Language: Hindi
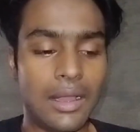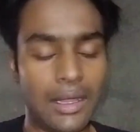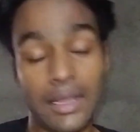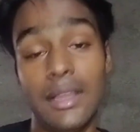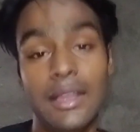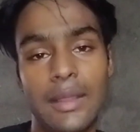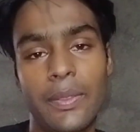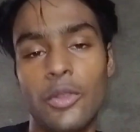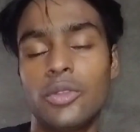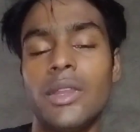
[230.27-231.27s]
हाँ
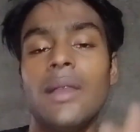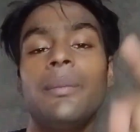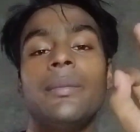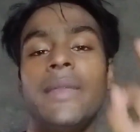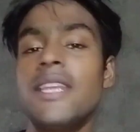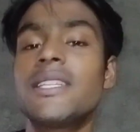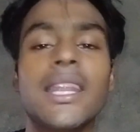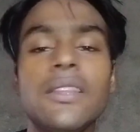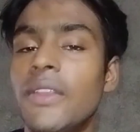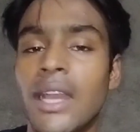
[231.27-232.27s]
तो थोड़ा रेस्ट
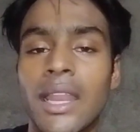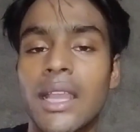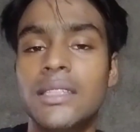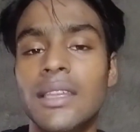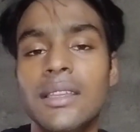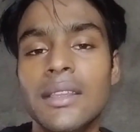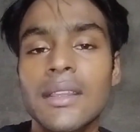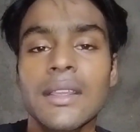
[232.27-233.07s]
करते फिर खाना खाते हैं